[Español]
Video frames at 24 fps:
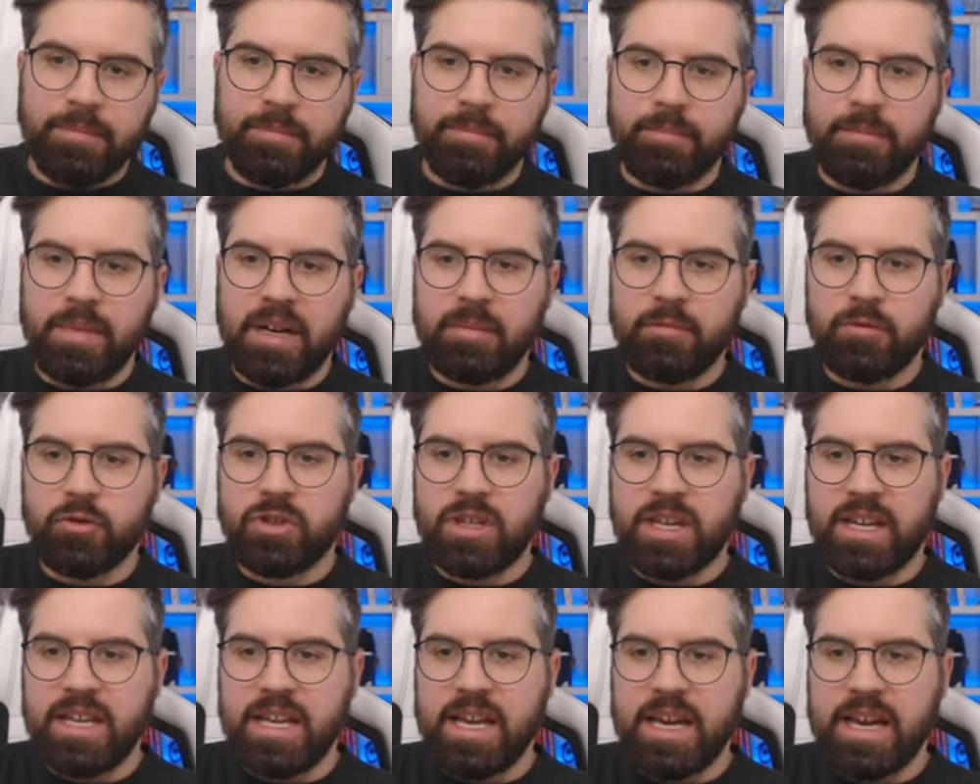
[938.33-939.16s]

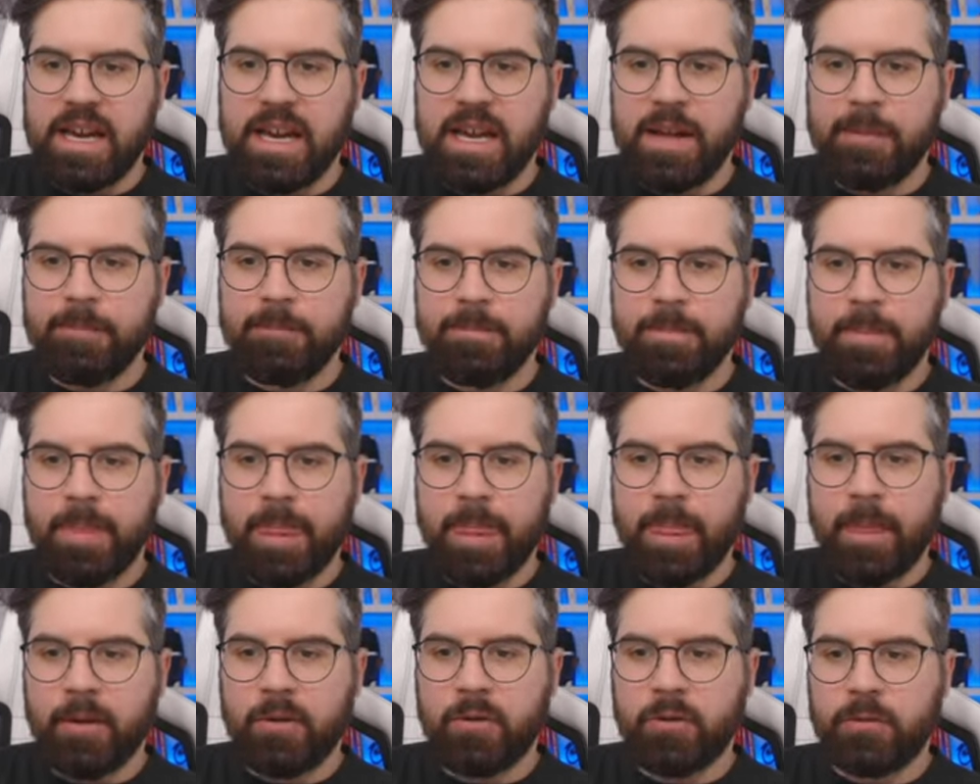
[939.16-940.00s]
Vamos allá,
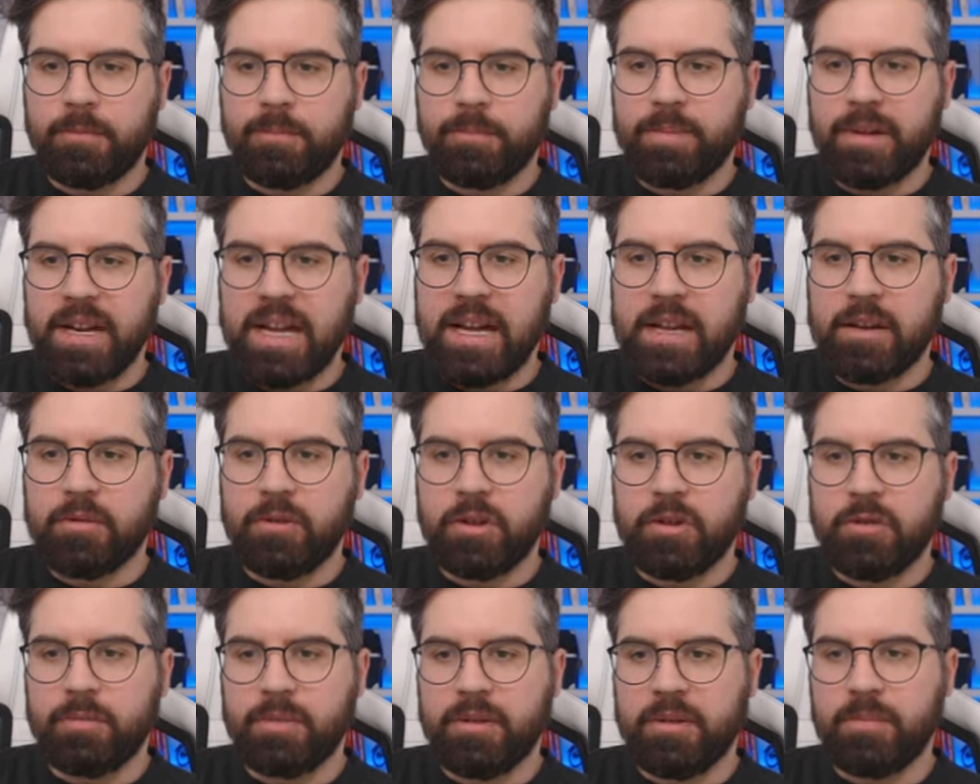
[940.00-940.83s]
comprar,
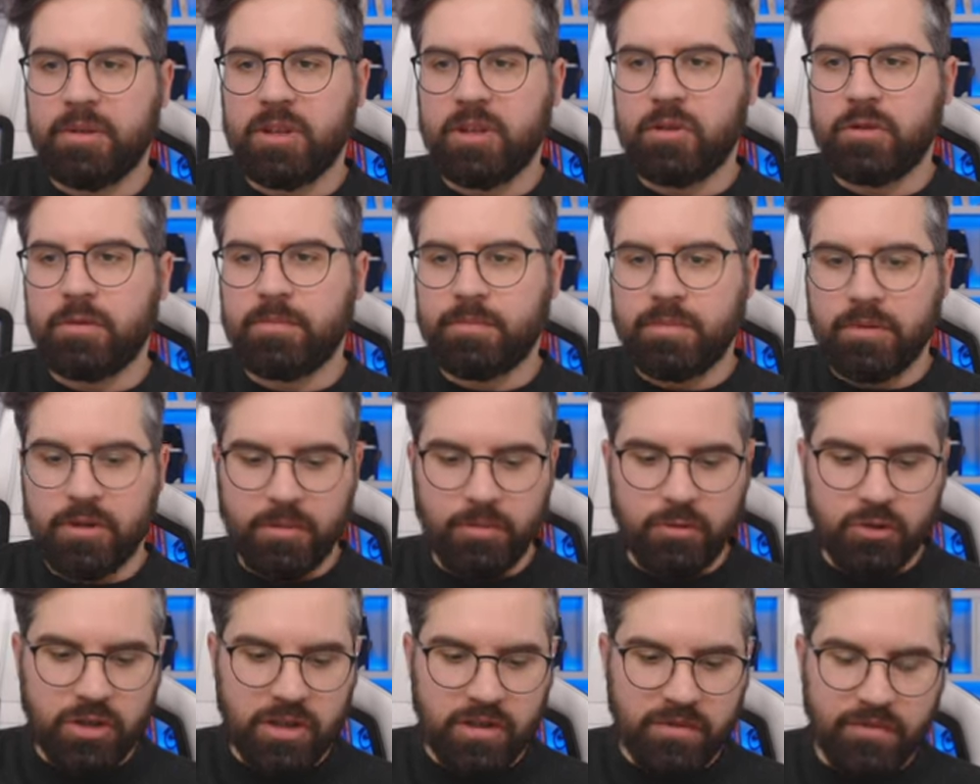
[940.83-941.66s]
bueno, primero
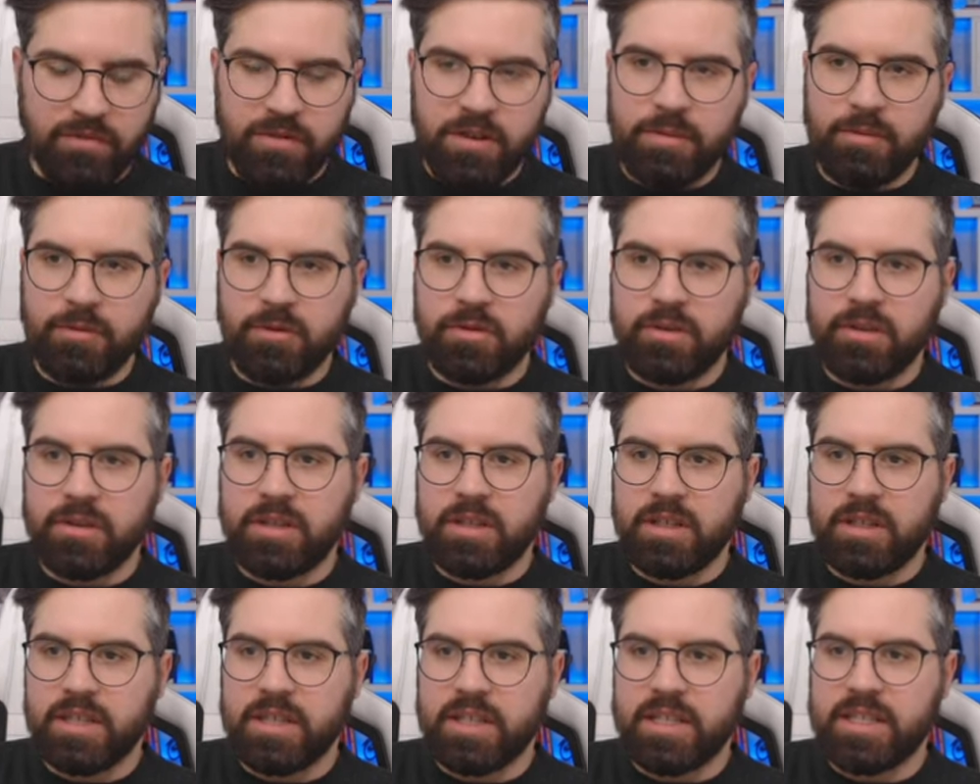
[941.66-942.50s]
ponemos el FIBO y
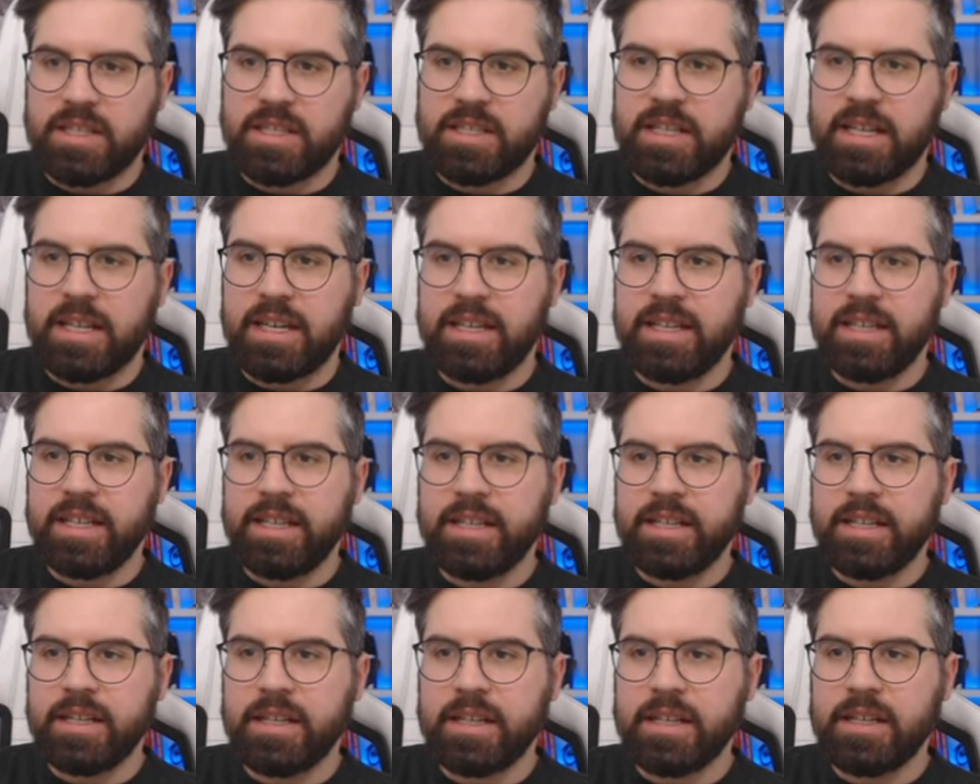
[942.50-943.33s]
tiene que
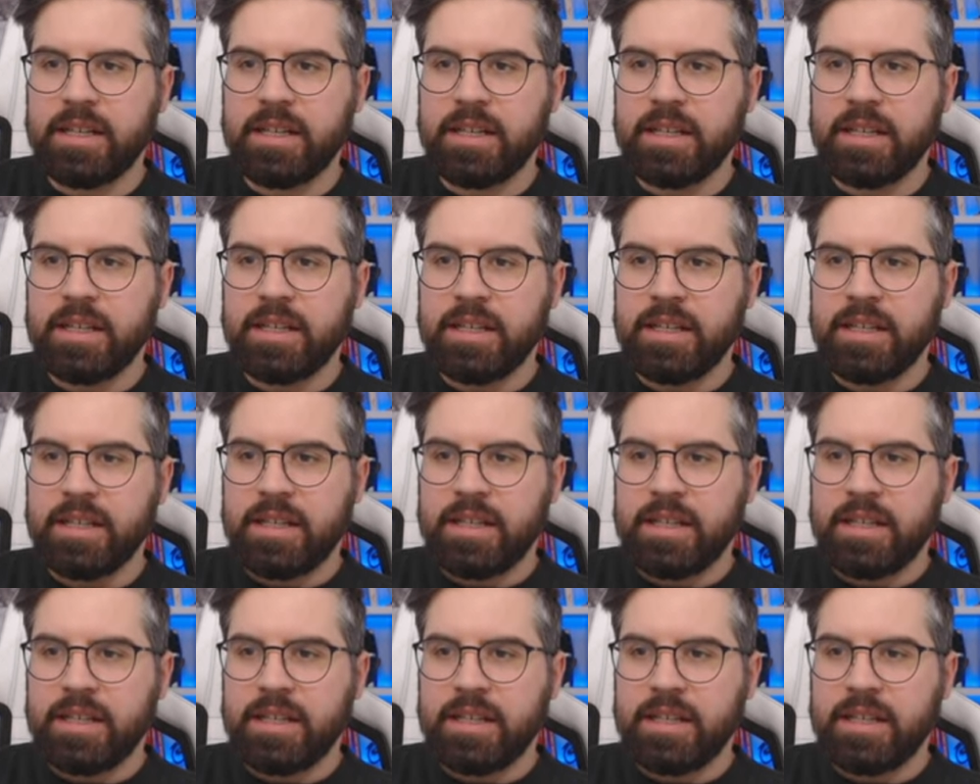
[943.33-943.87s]
salir